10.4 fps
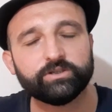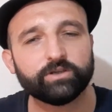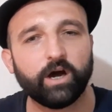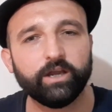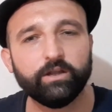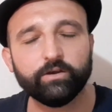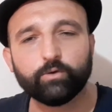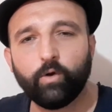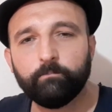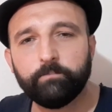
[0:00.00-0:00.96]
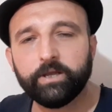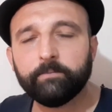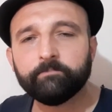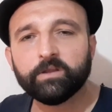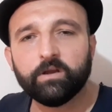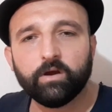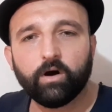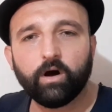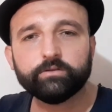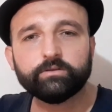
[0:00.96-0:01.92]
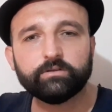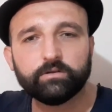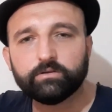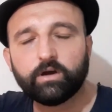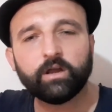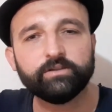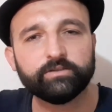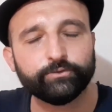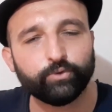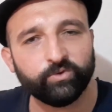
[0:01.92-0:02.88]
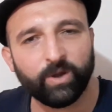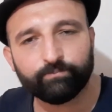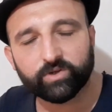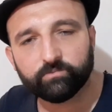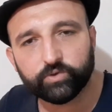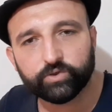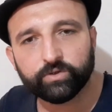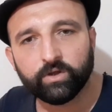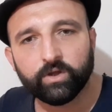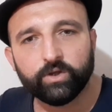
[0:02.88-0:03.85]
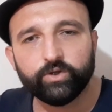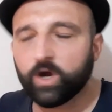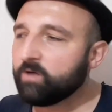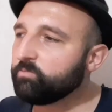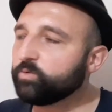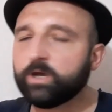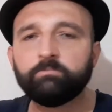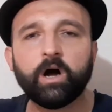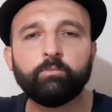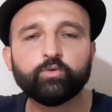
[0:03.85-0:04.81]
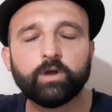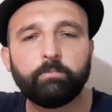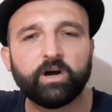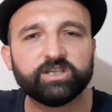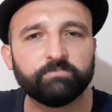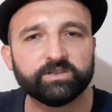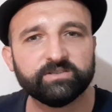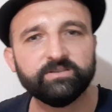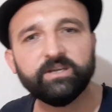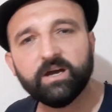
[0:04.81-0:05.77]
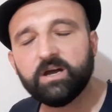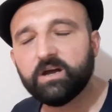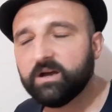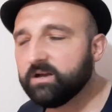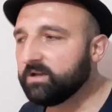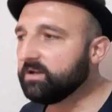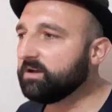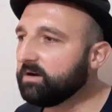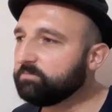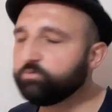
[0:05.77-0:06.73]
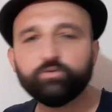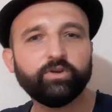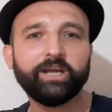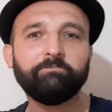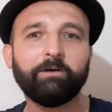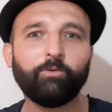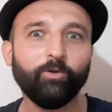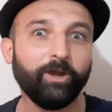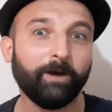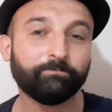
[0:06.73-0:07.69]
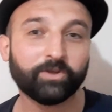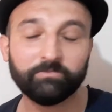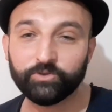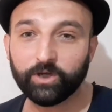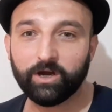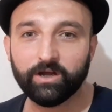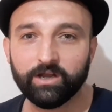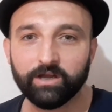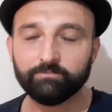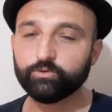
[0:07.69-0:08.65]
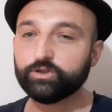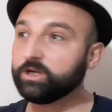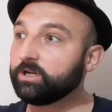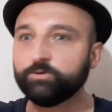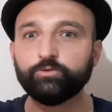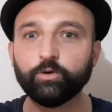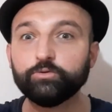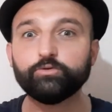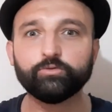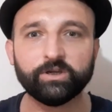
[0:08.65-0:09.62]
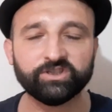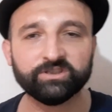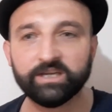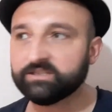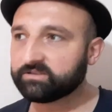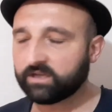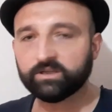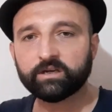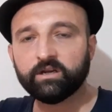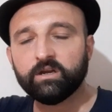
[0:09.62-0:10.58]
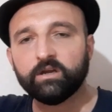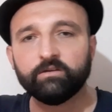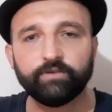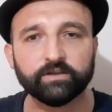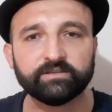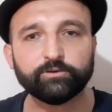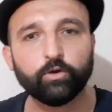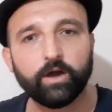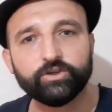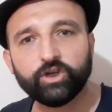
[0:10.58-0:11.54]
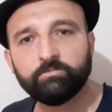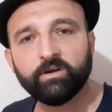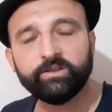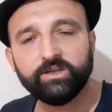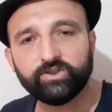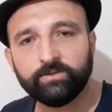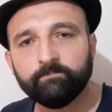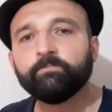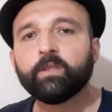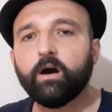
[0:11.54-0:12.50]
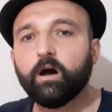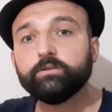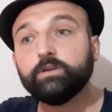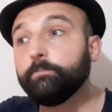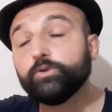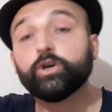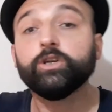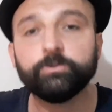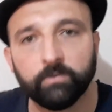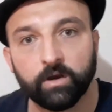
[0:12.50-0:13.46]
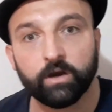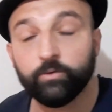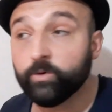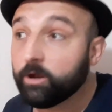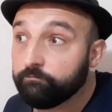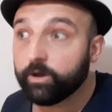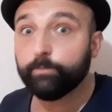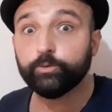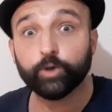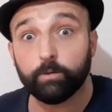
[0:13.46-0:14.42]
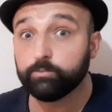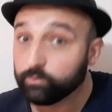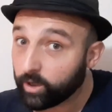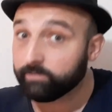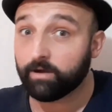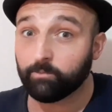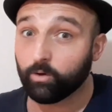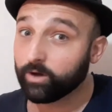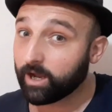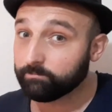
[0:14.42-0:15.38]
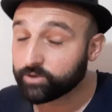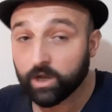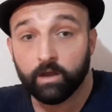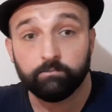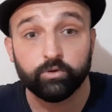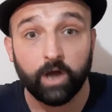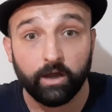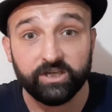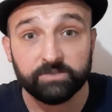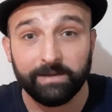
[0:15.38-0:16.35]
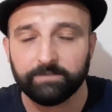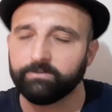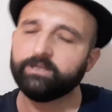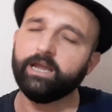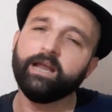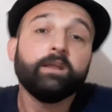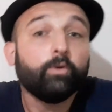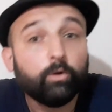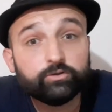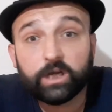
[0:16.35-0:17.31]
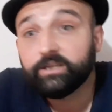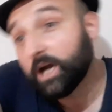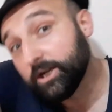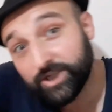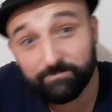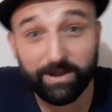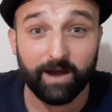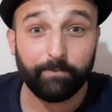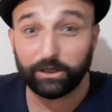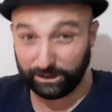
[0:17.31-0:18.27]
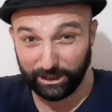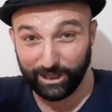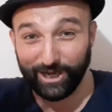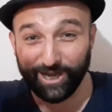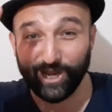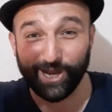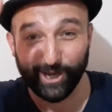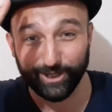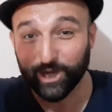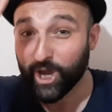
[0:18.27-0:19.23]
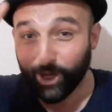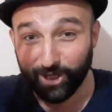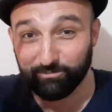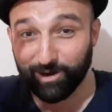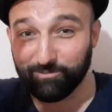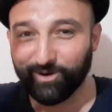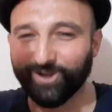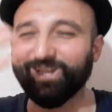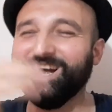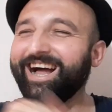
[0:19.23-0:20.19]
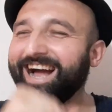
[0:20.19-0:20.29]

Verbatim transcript: sahili komple alt kanalizasyonu yaptırmış. Yağmurda mağmurda basmasın diye. He. Bunu da İmamoğlu yaptırmış ha. Bu zıkkımın kökü sürecinde insanlar fazla sokağa çıkmadığı için altyapı çalışmalarına önem vermiş. Ha, bunda İmamoğlu yapmış. Bu da hizmet mi? Değil. Olsaydı AKP yapardı. Ey İmamoğlu.